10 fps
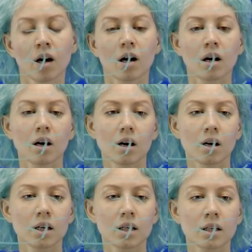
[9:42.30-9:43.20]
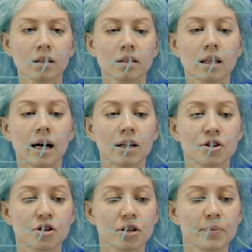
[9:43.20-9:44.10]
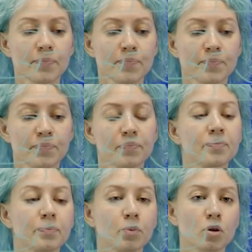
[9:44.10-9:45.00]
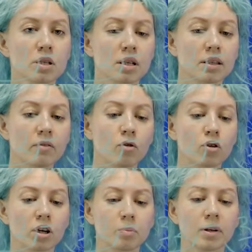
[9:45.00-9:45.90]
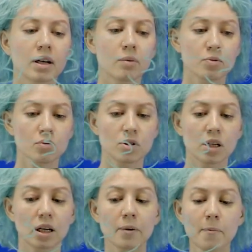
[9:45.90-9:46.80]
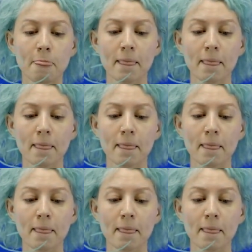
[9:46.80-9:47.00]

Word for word: А, дальше, после того, как мы обсудили,